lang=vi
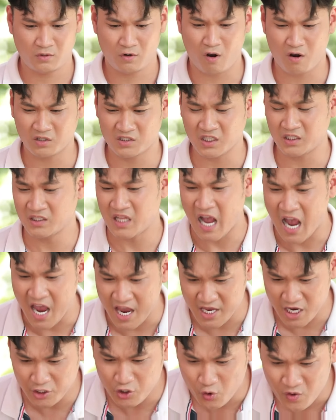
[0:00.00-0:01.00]
con xin
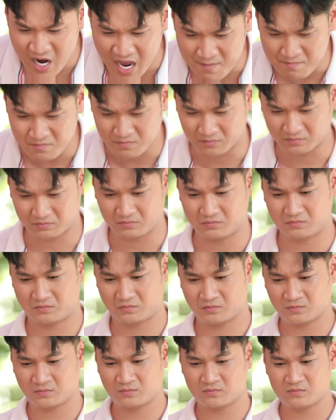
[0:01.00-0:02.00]
thề với chú năm
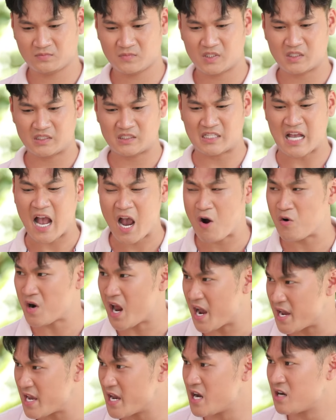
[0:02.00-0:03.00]
sau
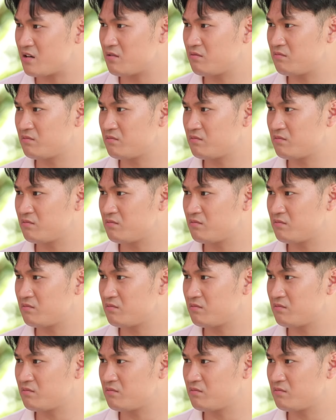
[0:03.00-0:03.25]
này á